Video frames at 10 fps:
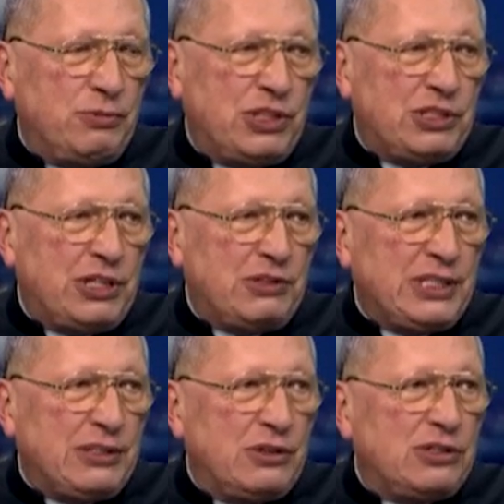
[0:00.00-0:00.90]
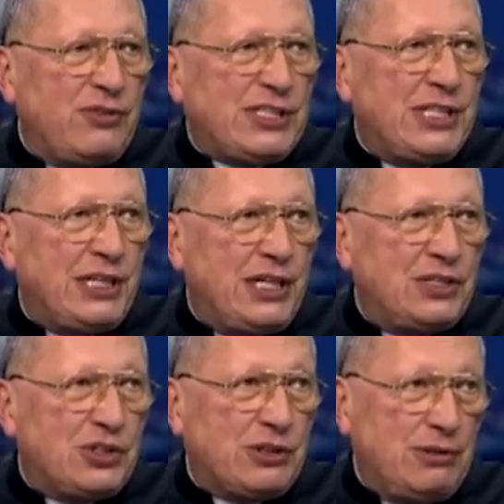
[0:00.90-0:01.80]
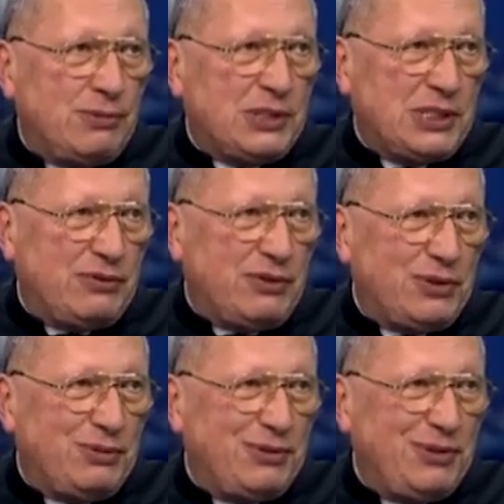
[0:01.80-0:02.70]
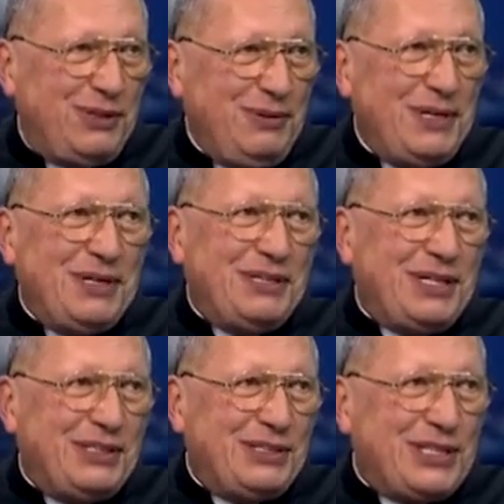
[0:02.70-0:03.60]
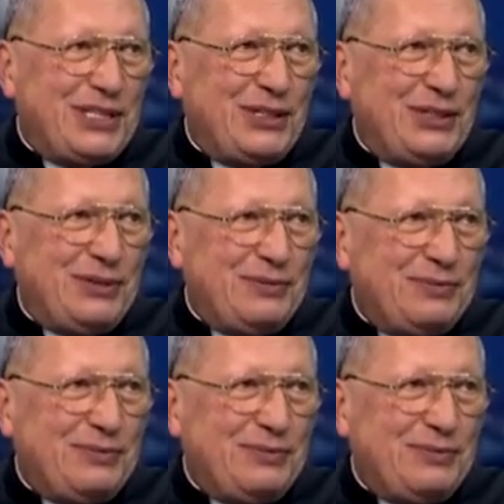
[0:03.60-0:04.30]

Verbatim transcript: uczęszczającego do czwartej klasy szkoły podstawowej, prawda? Tak, także znaczy, to, że